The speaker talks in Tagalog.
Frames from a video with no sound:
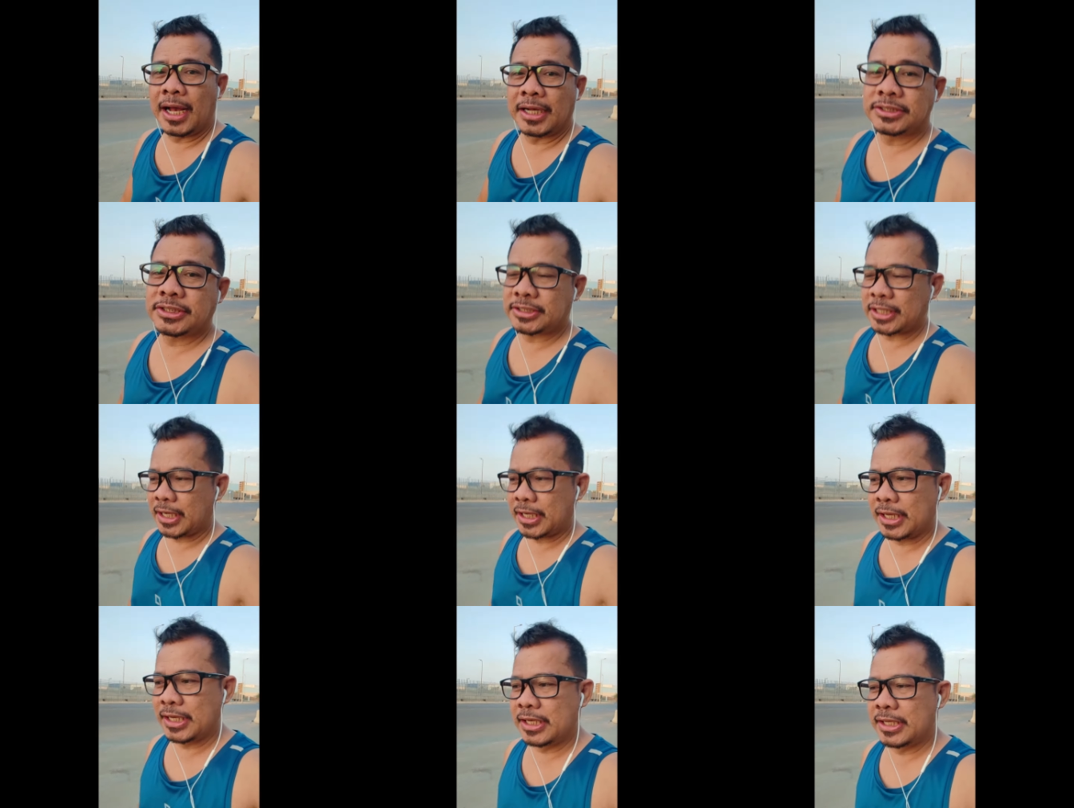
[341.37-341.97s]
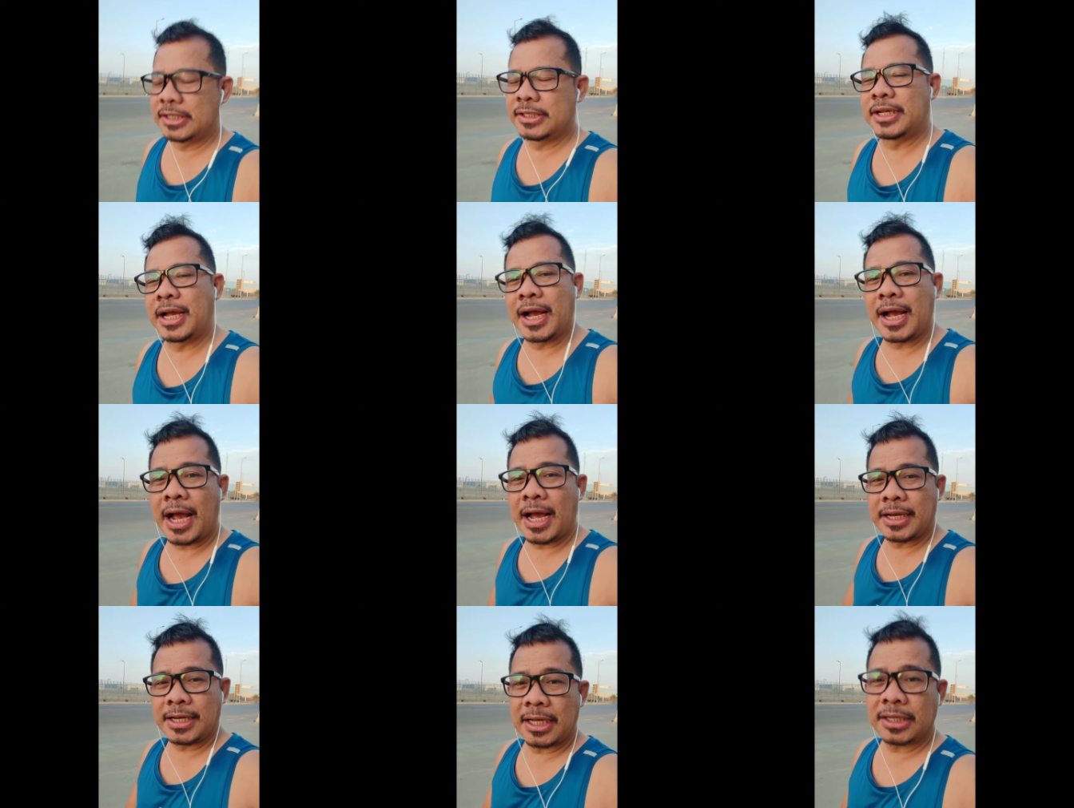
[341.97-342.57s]
ang sarili
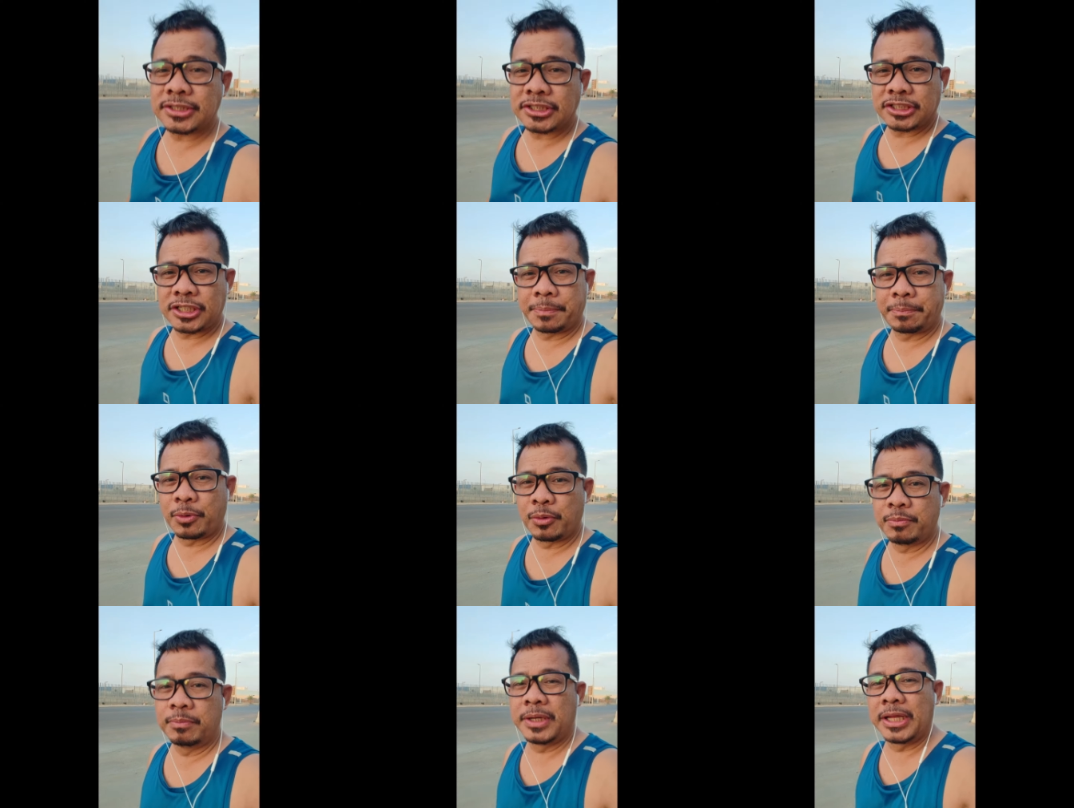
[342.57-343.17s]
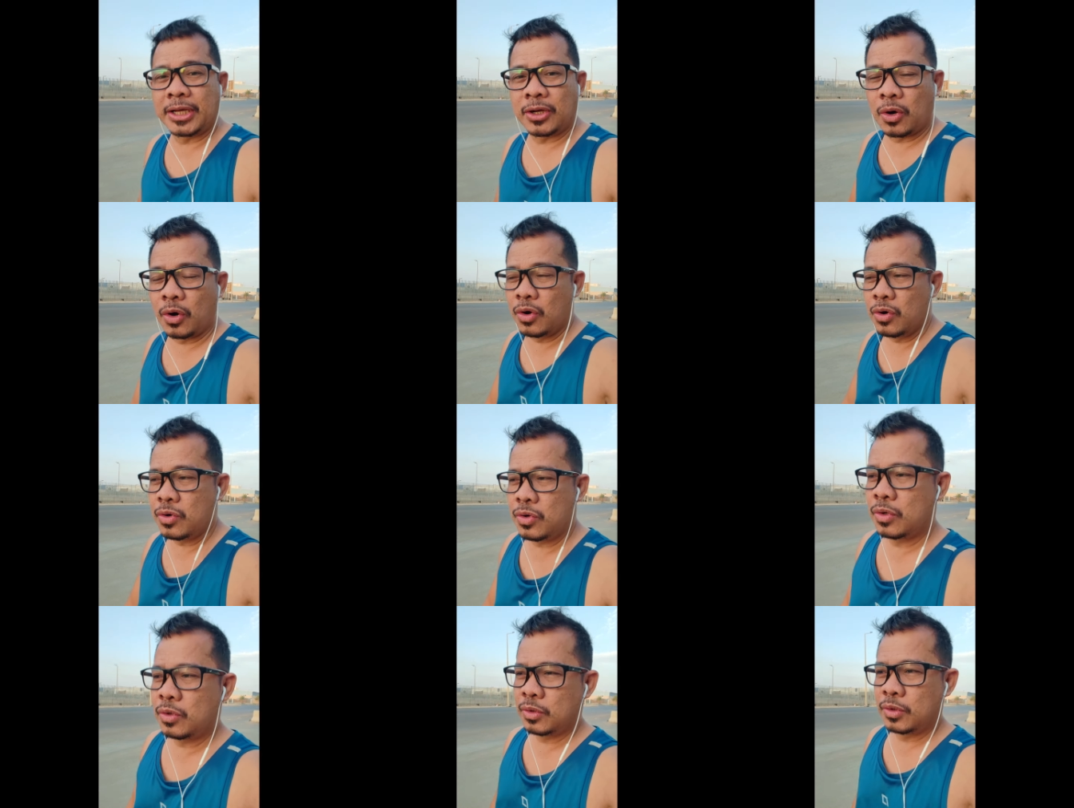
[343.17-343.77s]
niyang anak sa
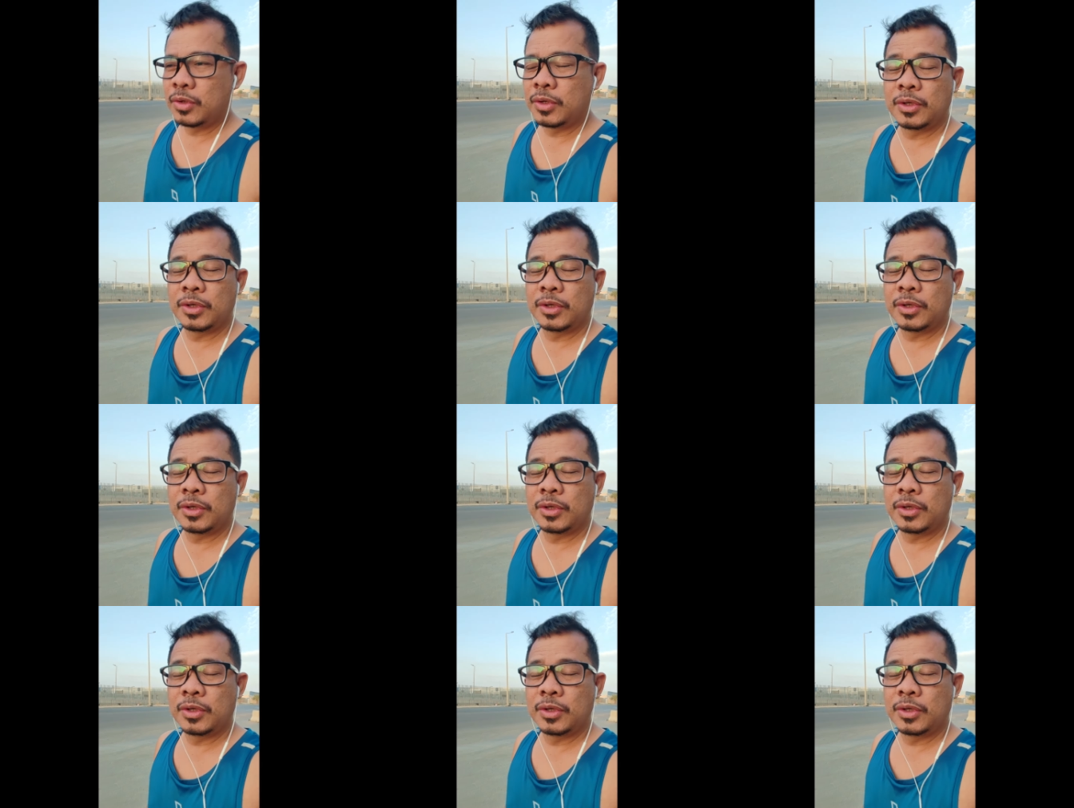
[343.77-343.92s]
publiko